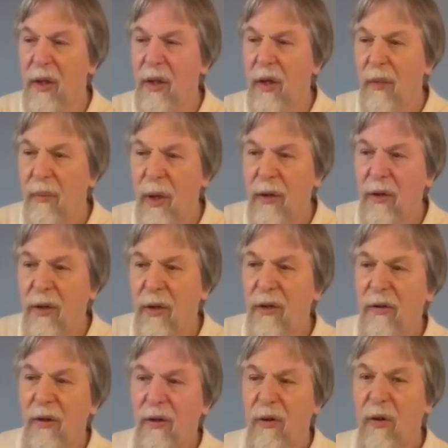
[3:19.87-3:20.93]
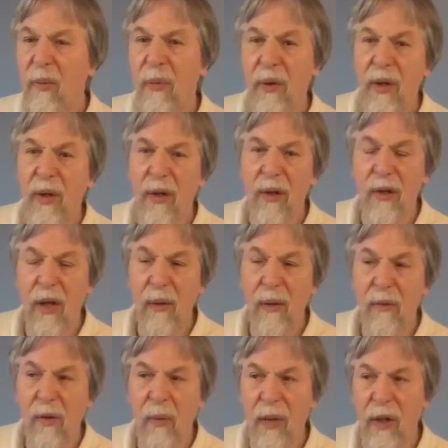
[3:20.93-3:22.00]
Manche dieser Komponenten haben
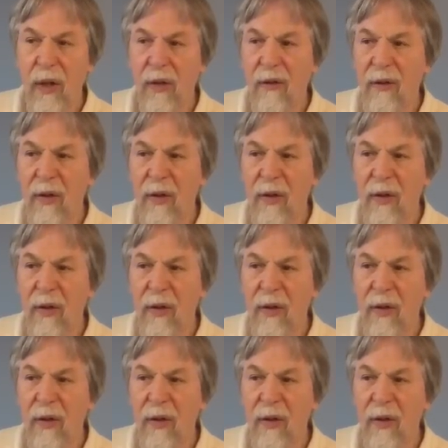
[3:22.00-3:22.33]
Sie bereits